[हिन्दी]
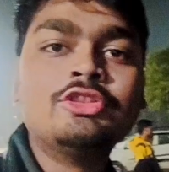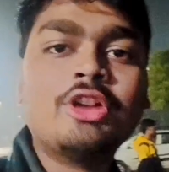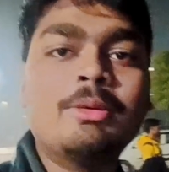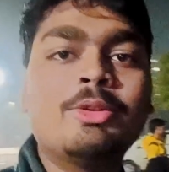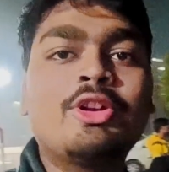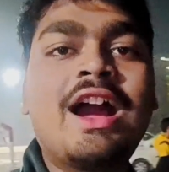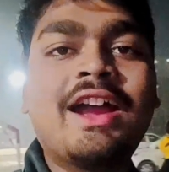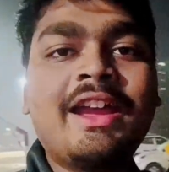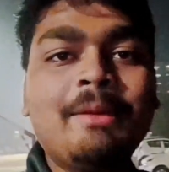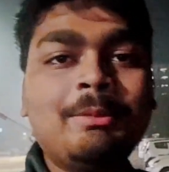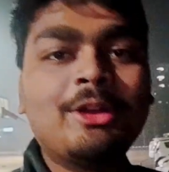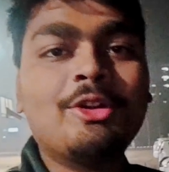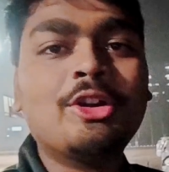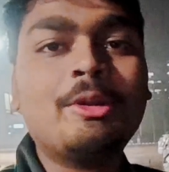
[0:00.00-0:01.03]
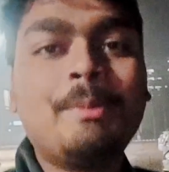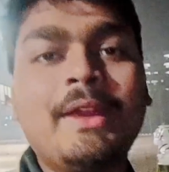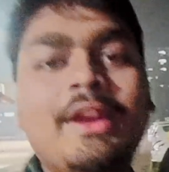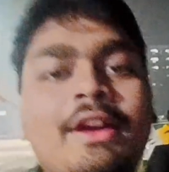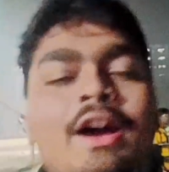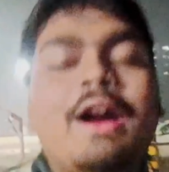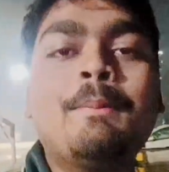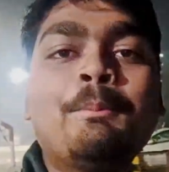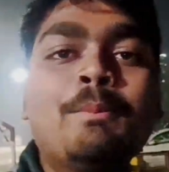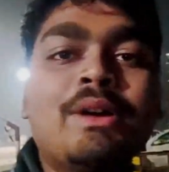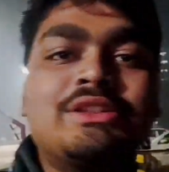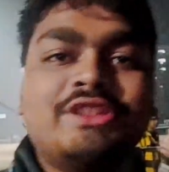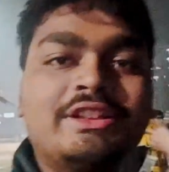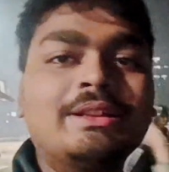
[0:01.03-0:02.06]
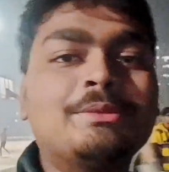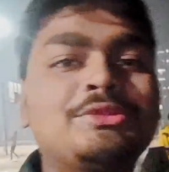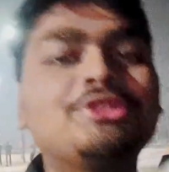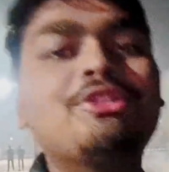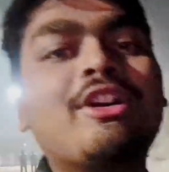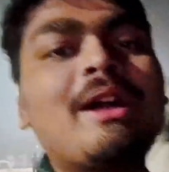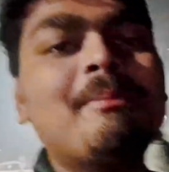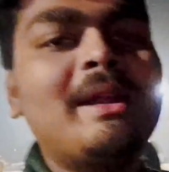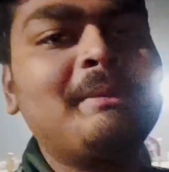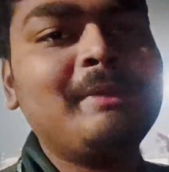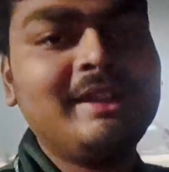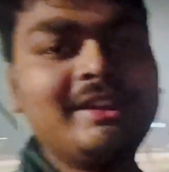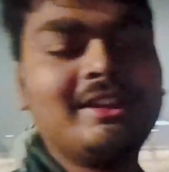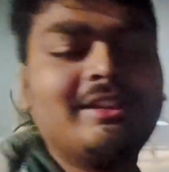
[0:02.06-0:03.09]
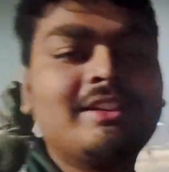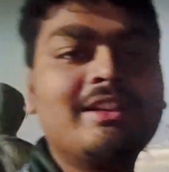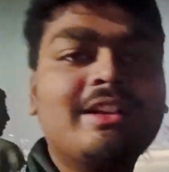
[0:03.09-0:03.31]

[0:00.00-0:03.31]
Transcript: तो हम लोग आ गए अपने कोर्ट पे अब मस्त एकदम शुरू होगा बैडमिंटन